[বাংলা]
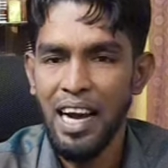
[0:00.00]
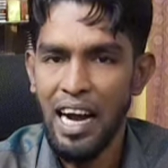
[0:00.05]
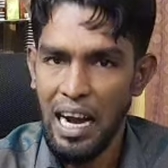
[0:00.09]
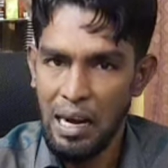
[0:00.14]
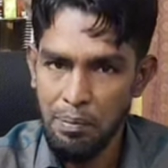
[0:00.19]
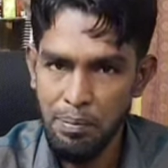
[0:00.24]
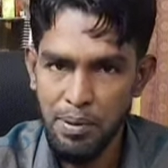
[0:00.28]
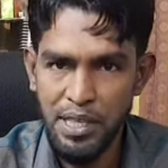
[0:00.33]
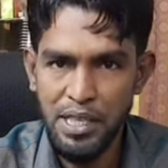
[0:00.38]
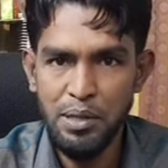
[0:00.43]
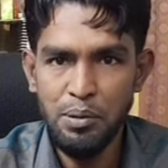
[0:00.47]

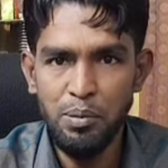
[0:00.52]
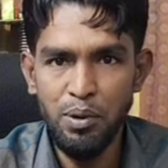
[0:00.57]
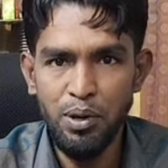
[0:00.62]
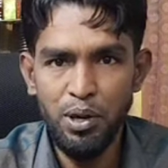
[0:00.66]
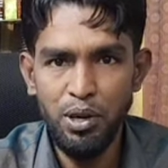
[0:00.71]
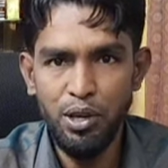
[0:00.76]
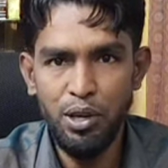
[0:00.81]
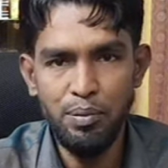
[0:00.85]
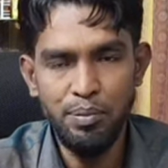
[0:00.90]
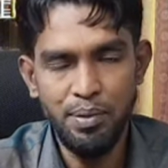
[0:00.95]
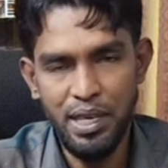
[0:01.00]
আইপিএস এর মূল্য
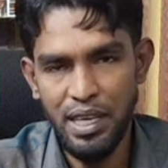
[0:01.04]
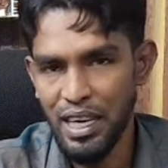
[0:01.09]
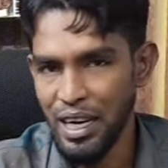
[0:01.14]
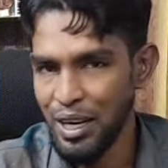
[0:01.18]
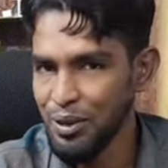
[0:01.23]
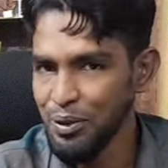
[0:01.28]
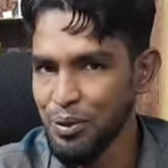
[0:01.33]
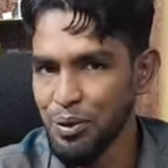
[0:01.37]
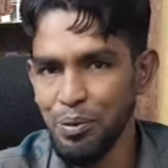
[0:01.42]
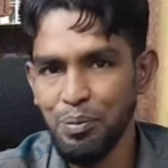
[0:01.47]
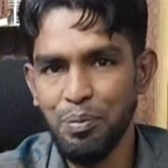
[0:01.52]
কমছে না
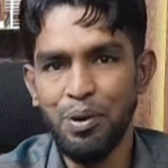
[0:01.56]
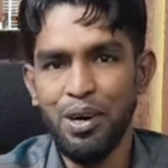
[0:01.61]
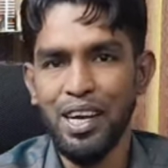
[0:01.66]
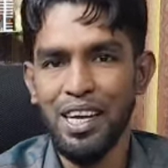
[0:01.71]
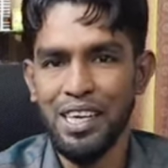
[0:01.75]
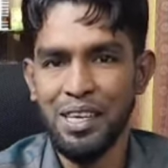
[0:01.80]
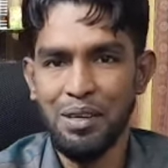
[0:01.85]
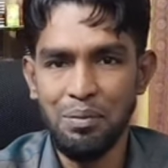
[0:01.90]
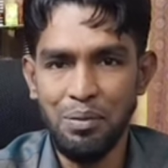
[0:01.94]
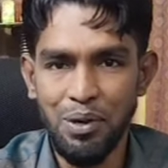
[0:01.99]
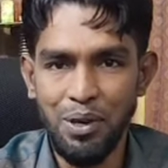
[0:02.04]
কোনো
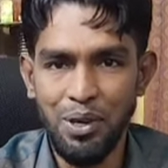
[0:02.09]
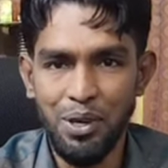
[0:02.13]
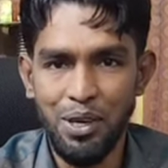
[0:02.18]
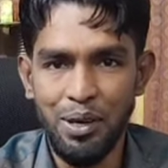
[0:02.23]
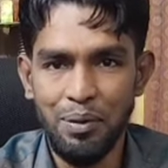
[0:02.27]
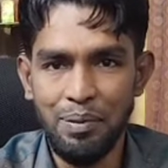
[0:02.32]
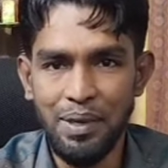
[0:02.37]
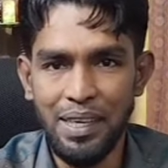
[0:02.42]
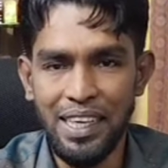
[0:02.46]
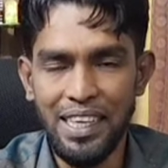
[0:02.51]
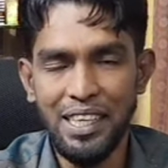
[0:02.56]
প্রোডাক্টের মূল্য
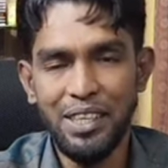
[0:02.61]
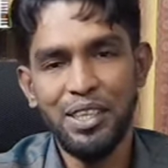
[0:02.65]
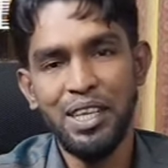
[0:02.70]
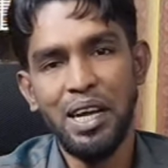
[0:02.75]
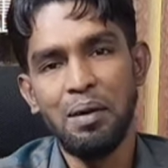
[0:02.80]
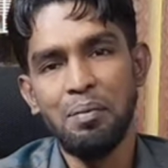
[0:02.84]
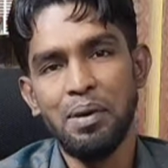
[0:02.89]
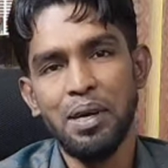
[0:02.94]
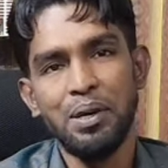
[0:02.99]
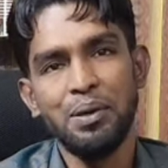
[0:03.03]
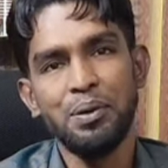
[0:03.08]
কমেনি কিন্তু
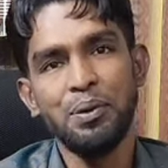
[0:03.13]
আমরা